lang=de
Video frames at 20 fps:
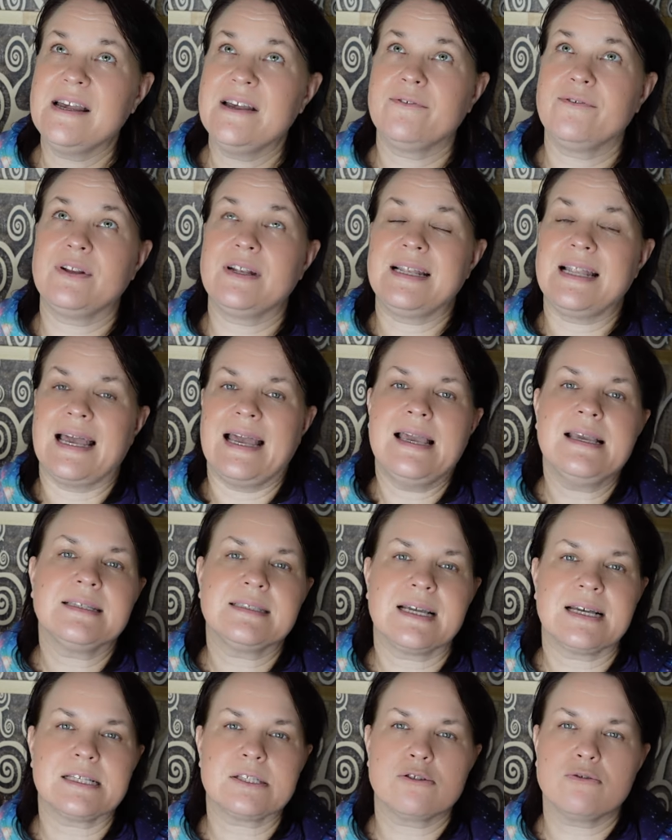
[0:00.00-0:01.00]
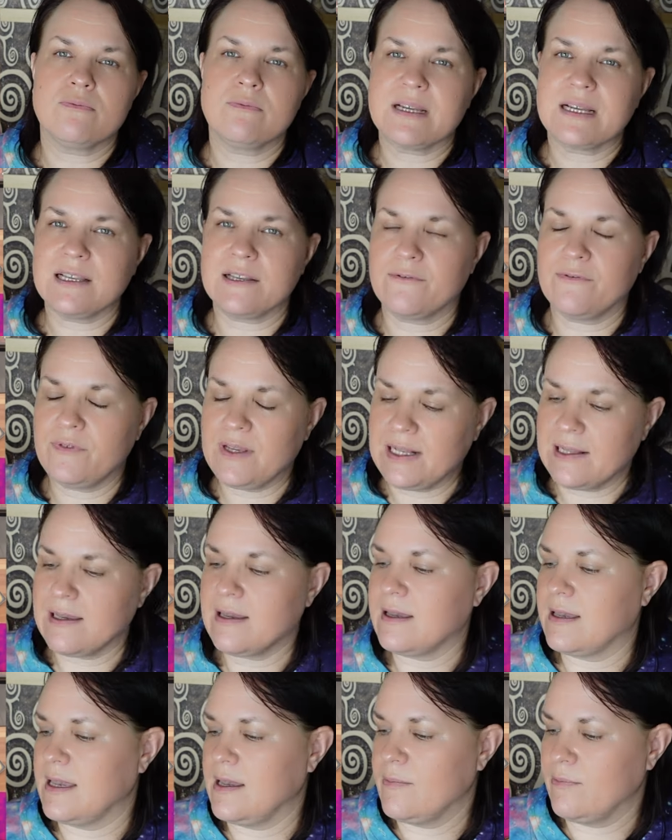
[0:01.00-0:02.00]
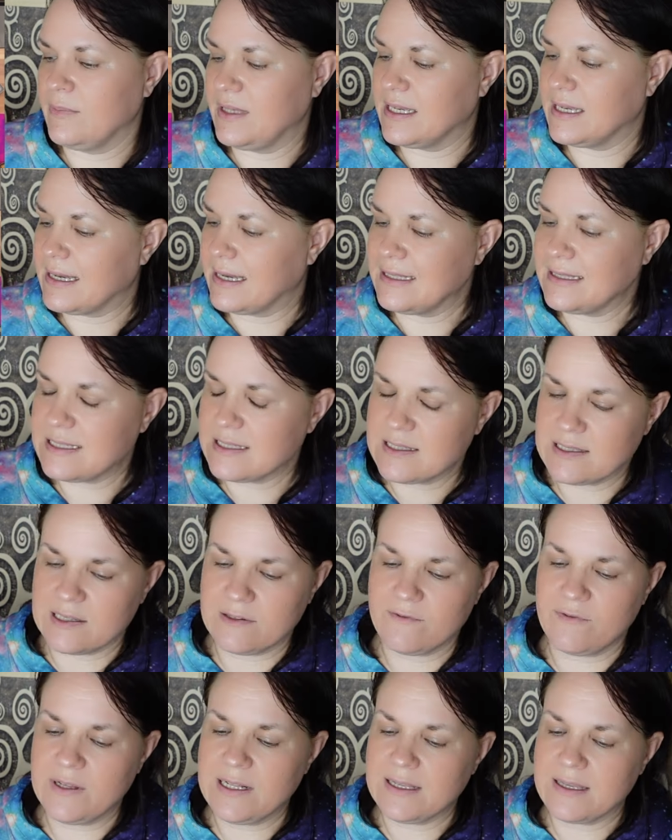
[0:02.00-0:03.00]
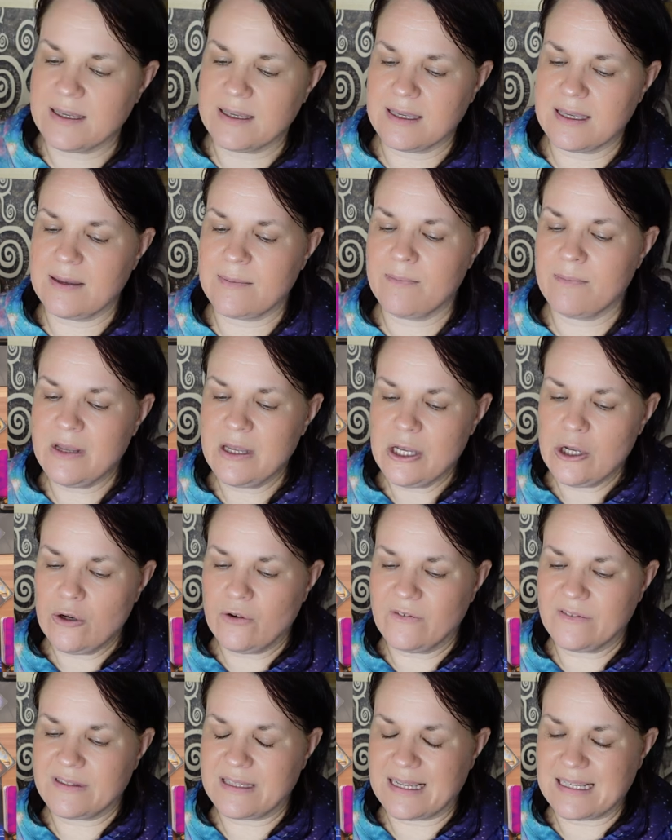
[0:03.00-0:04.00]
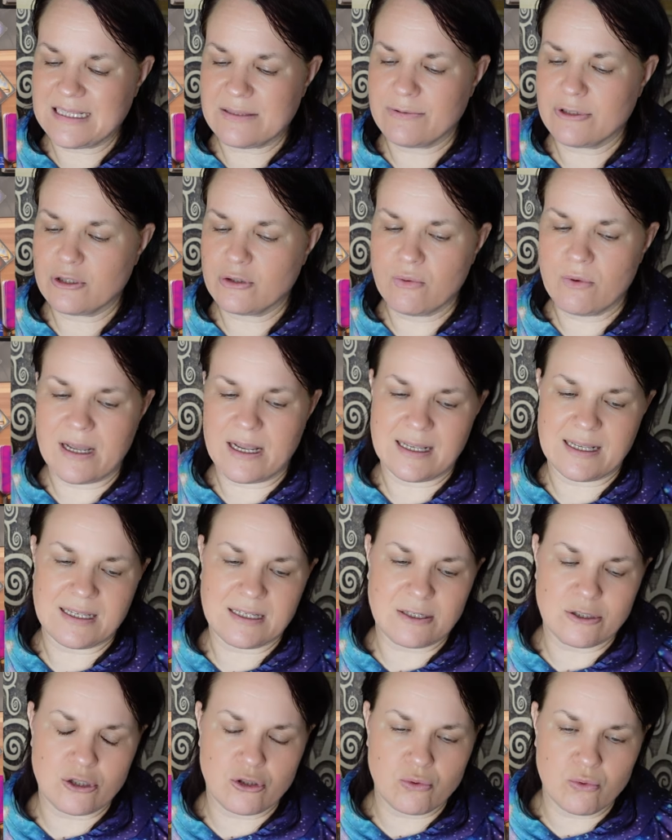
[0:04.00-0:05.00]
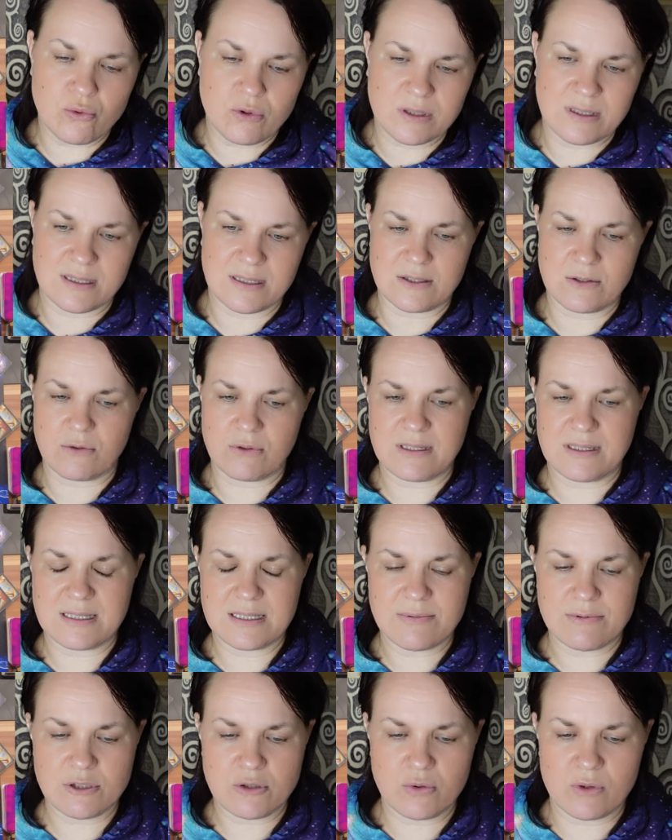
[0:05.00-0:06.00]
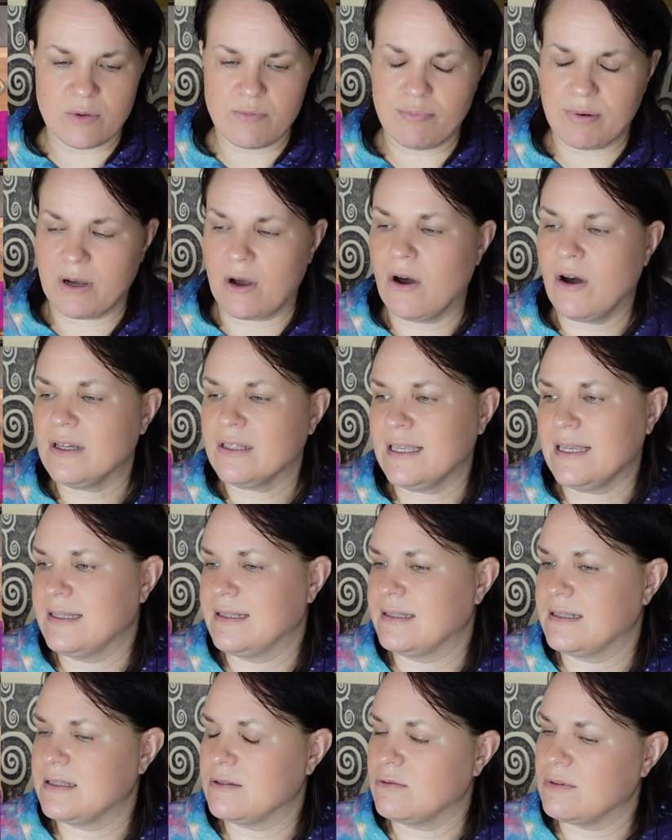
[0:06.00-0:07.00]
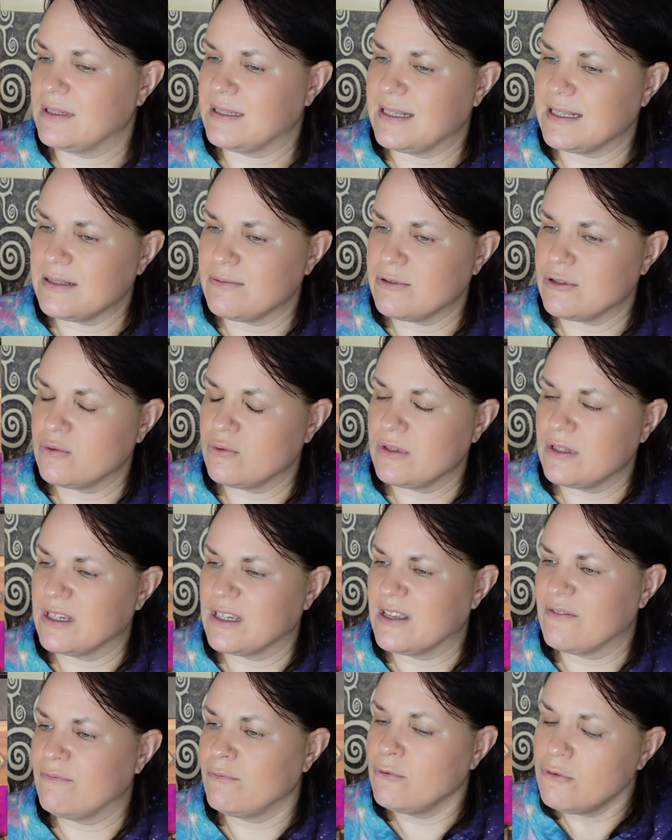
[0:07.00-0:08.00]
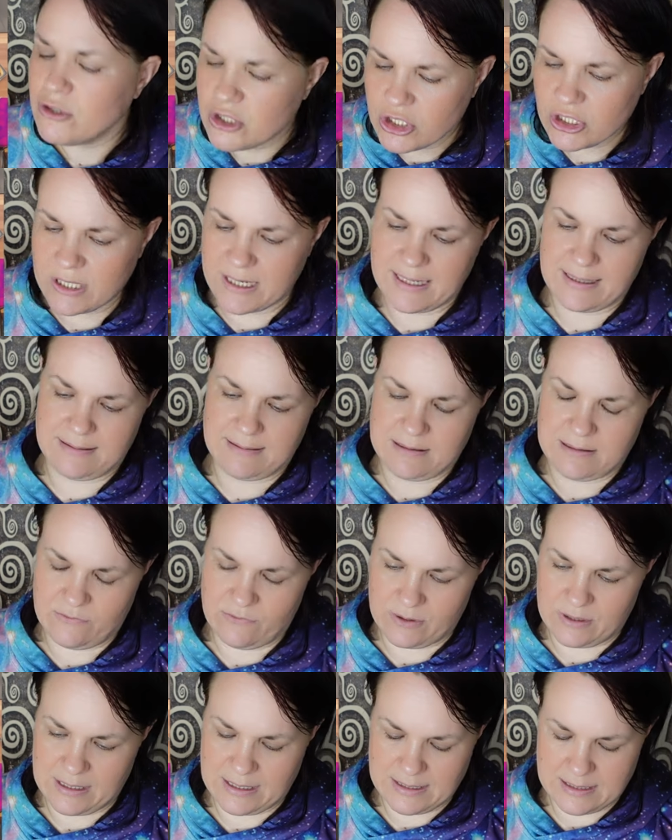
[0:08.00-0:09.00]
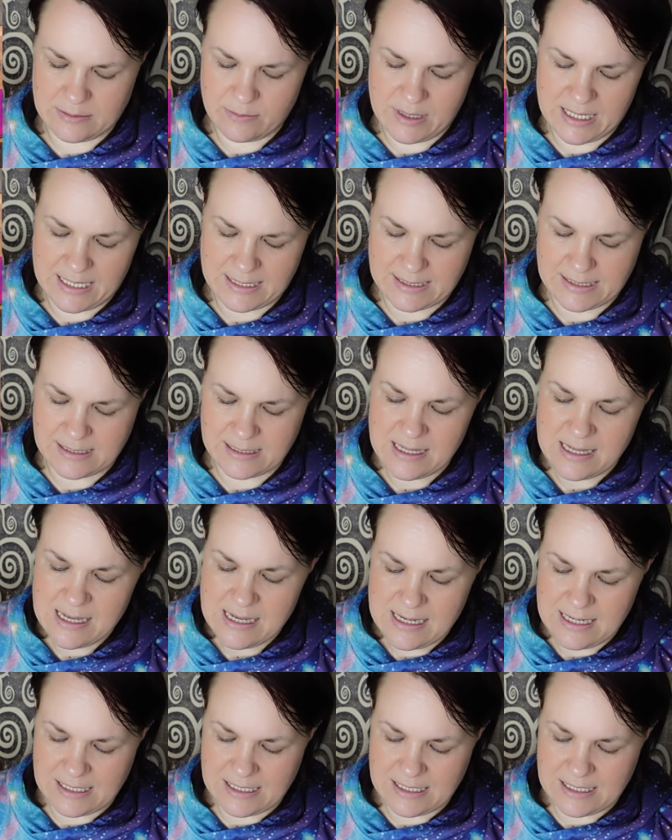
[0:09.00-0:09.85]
Vielleicht hast du wirklich viel gegeben, die ganze Zeit viel gegeben und das, was du eigentlich gesucht hast oder das, was du gebraucht hättest oder das, was du dir gewünscht hättest von ganzem Herzen,